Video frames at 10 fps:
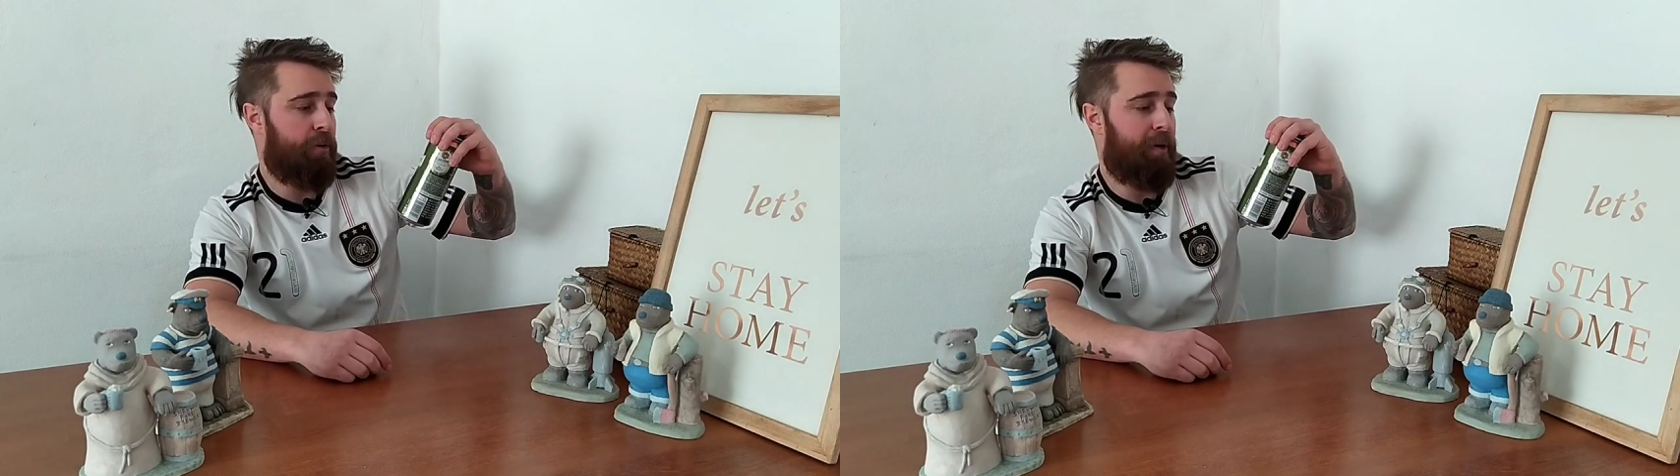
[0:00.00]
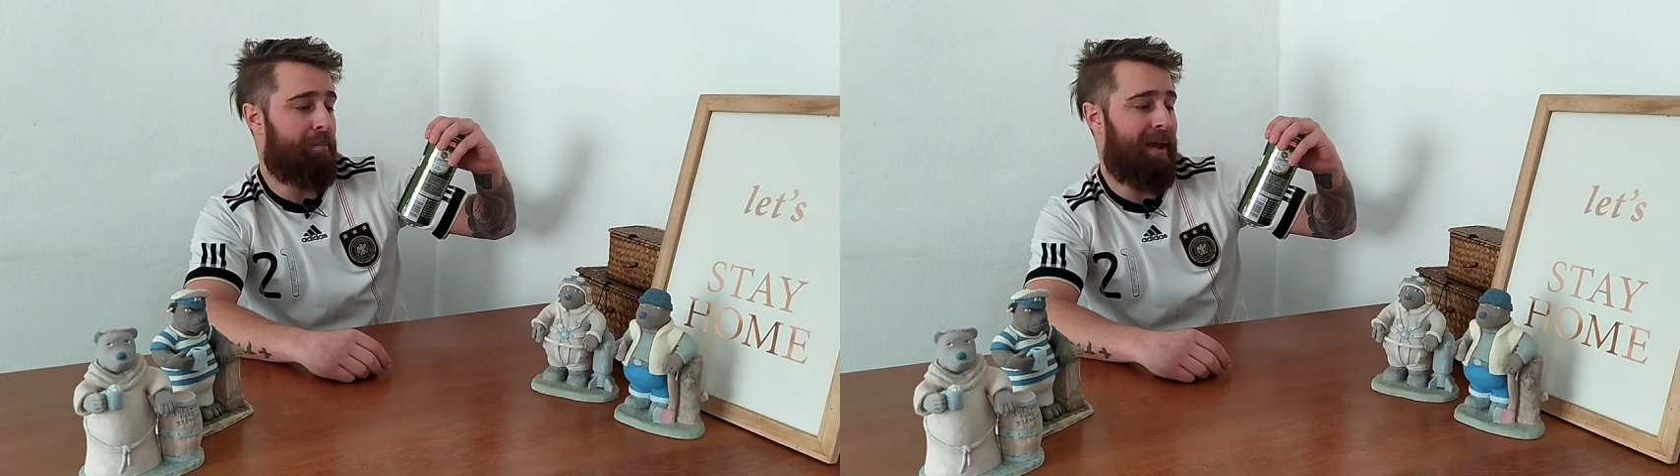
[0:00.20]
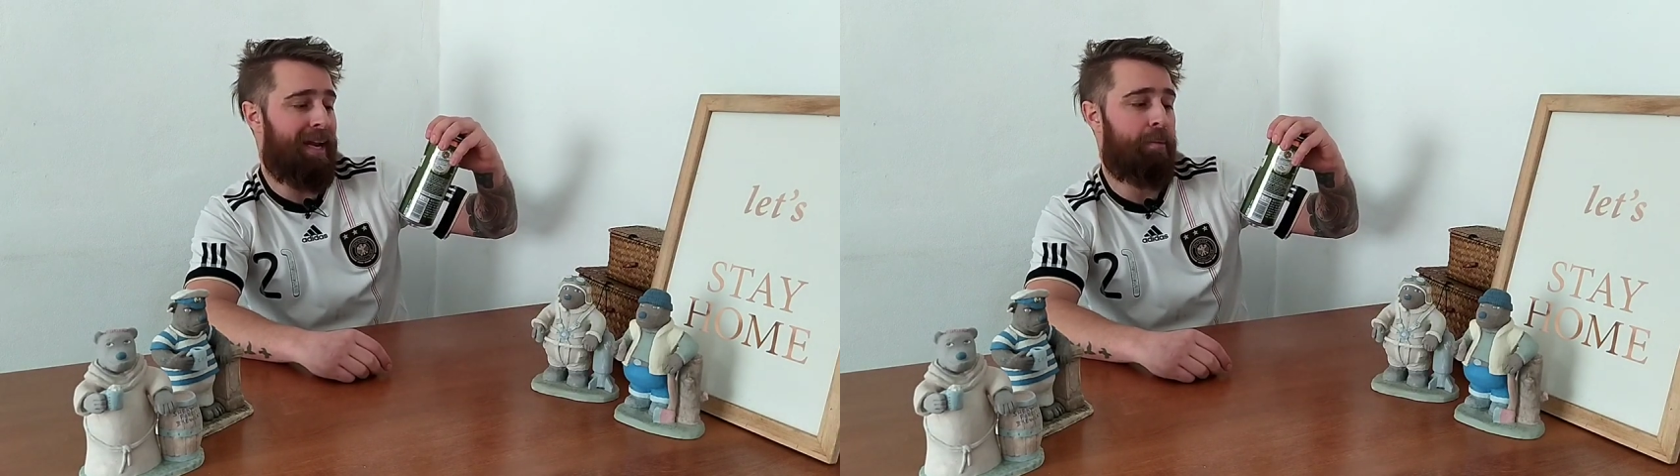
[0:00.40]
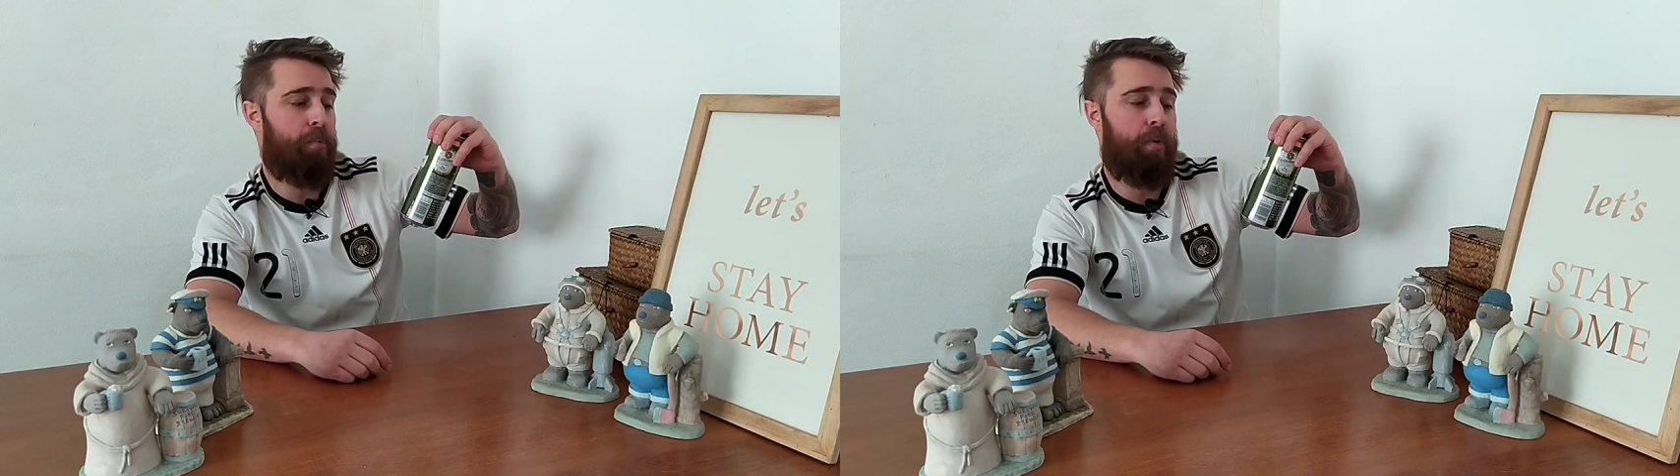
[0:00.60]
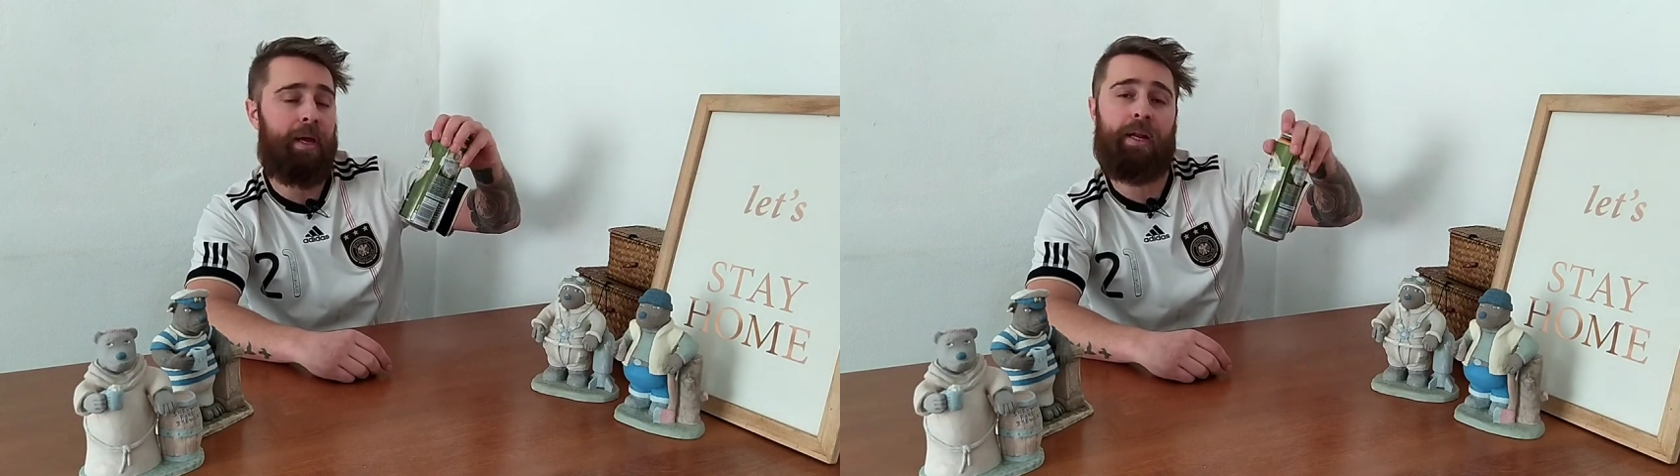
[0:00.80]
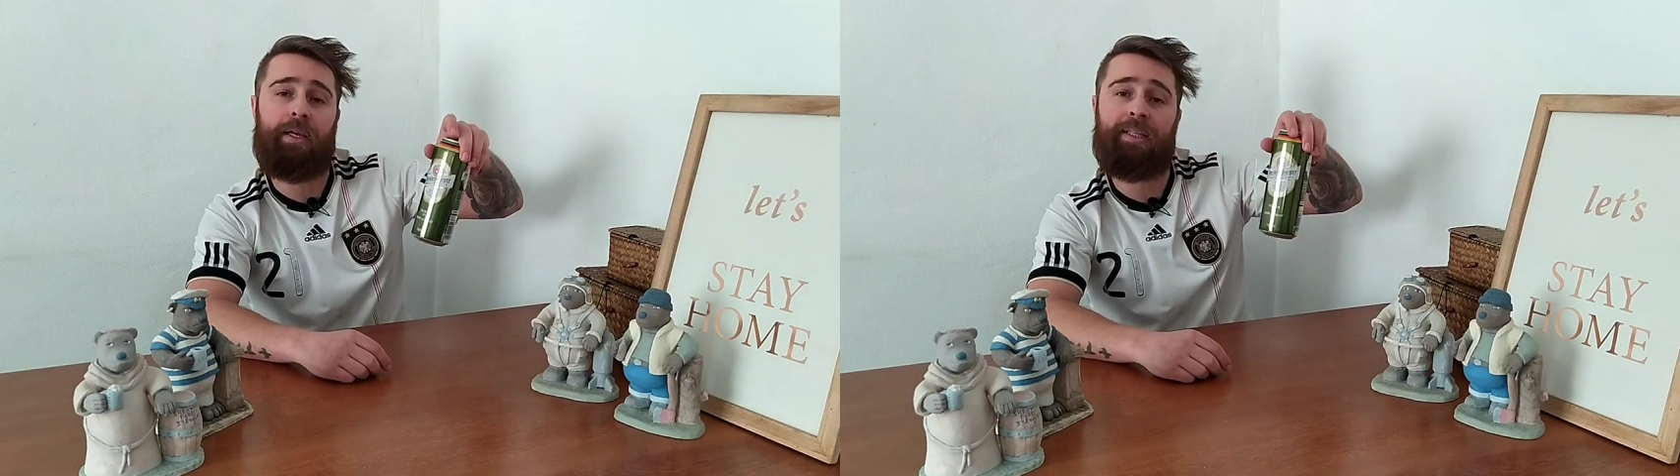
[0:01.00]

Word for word: sobre Mecklenburger